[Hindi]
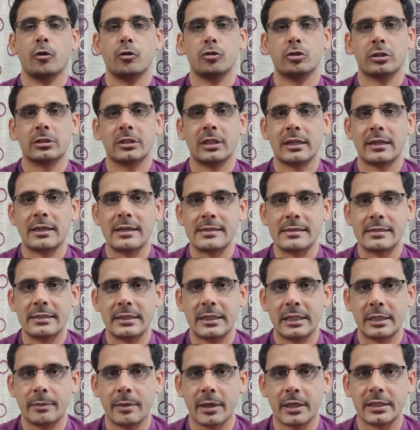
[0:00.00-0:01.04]
हो सकता है
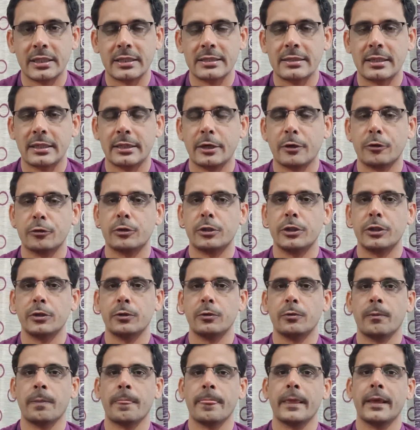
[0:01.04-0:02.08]
राजनीतिक बातें ज़्यादा होती
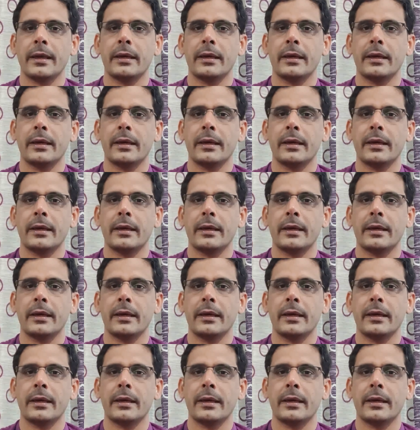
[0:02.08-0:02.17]
हों